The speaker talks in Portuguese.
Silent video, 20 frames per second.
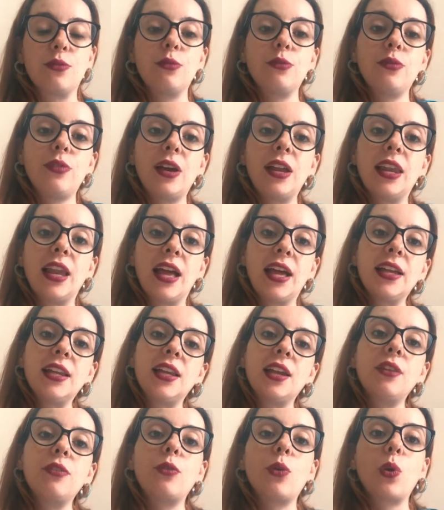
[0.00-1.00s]
vão falar,
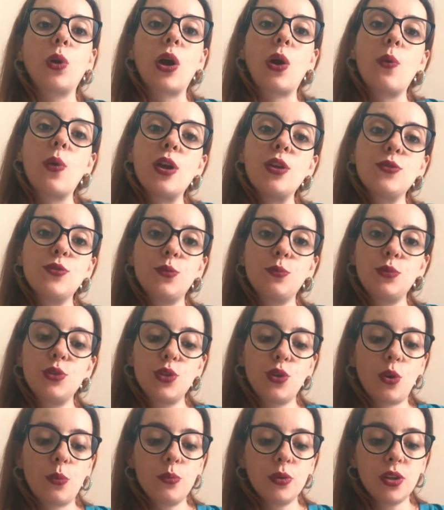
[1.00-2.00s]
né, colocar um resumo
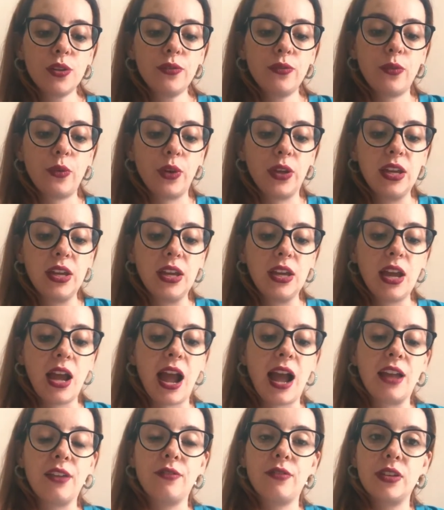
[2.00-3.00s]
de como que foi
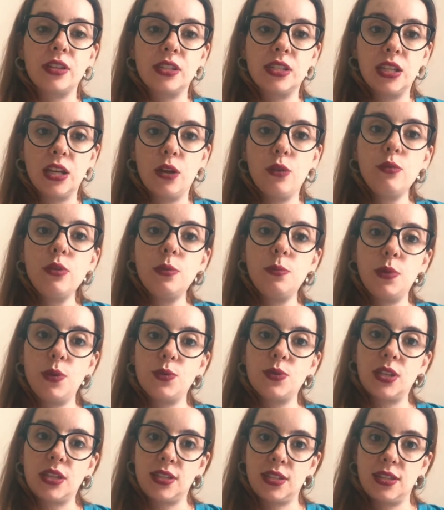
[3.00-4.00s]
a invasão em
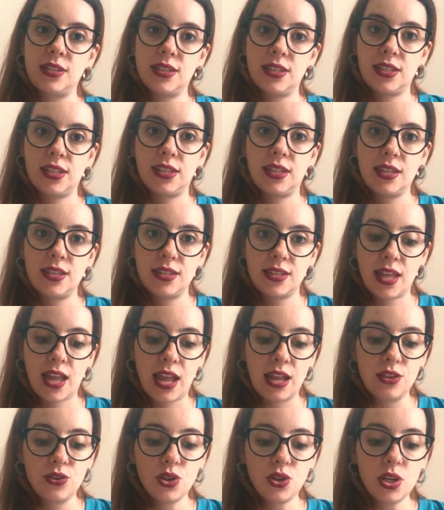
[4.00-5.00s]

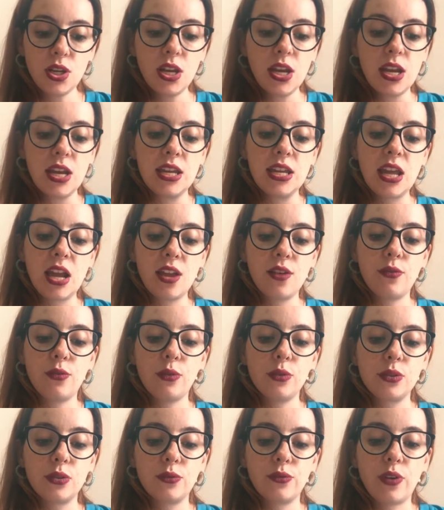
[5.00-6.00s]
1777 e a
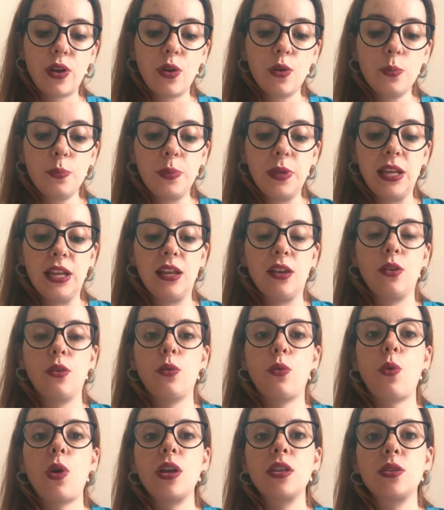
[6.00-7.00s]
Revolução Farroupilha.
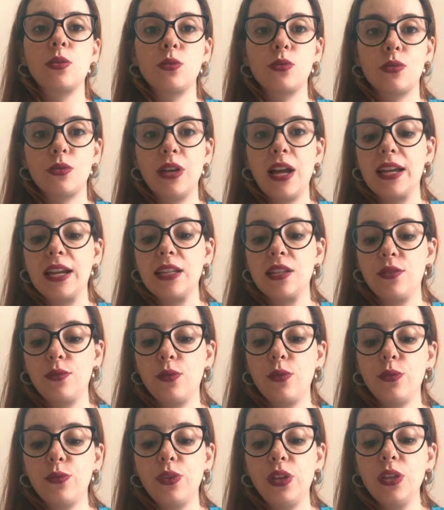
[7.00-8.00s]
Quais são os lugares
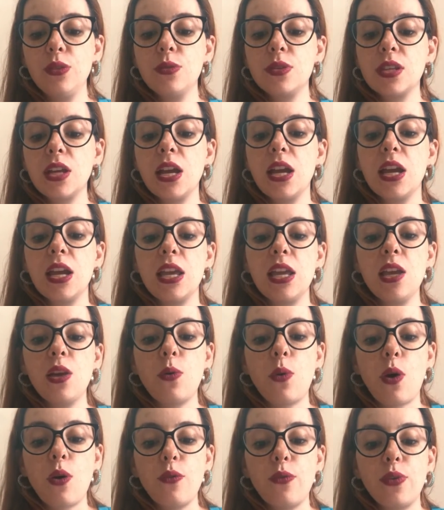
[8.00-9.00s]
envolvidos e
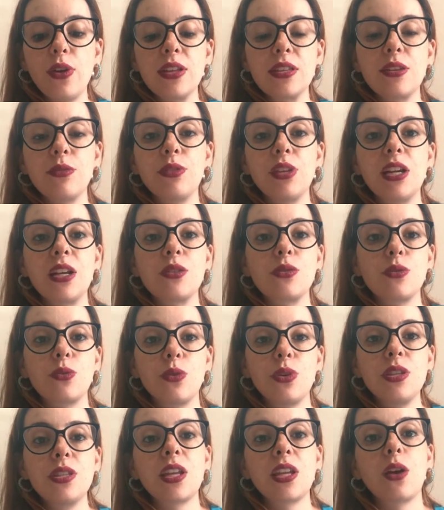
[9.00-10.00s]
qual foi as
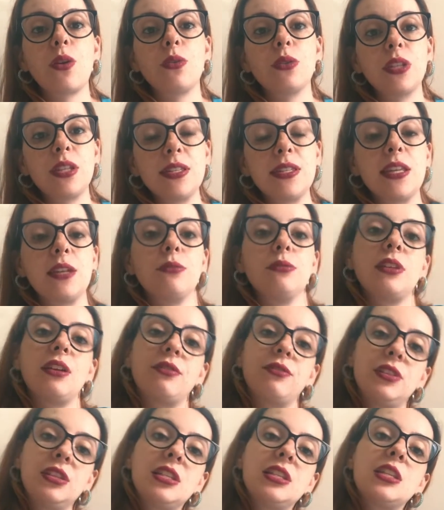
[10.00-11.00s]
alterações que aconteceram
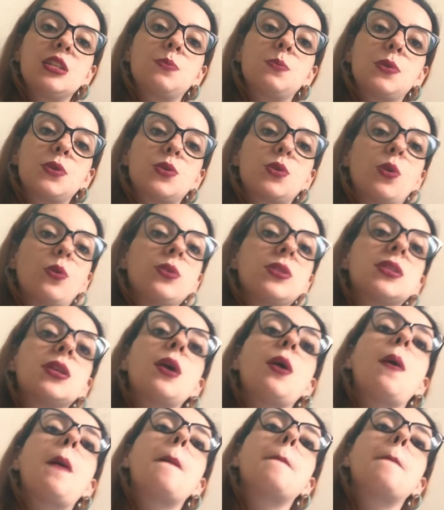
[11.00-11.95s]
na vida das pessoas